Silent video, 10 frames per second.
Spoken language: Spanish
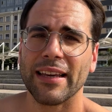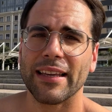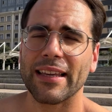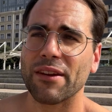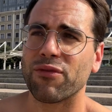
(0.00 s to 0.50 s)

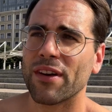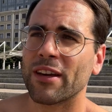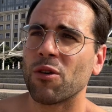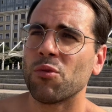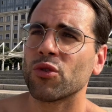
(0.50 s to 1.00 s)
Y que fue
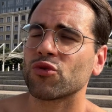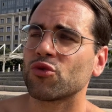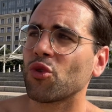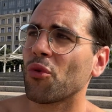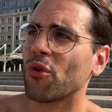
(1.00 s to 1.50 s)
como
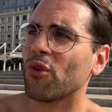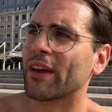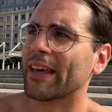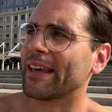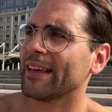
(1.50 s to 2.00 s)
todo lo
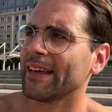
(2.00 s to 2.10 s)
que,